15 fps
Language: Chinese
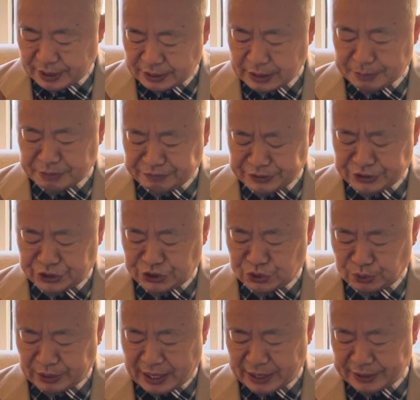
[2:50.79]
那么问题
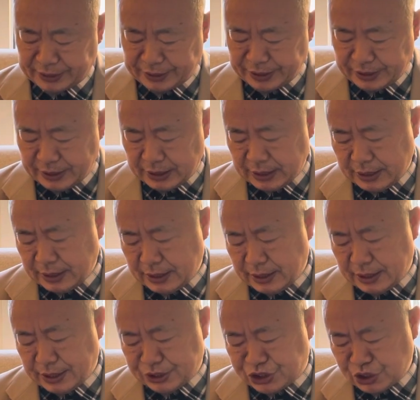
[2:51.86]
就来了，
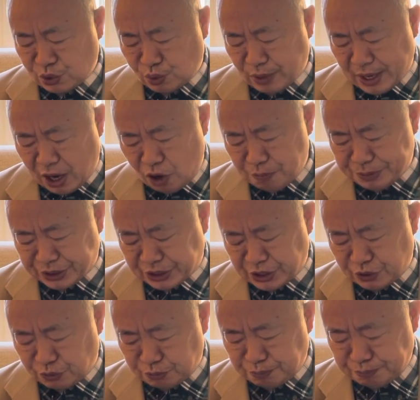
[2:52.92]
呃，尽管奥密克
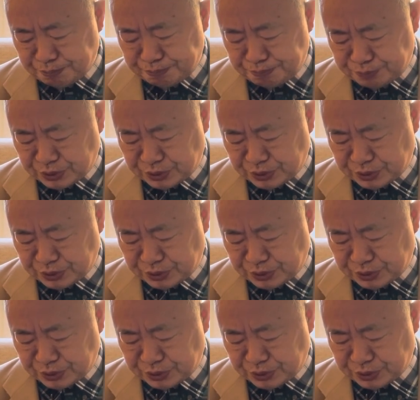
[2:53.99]
戎。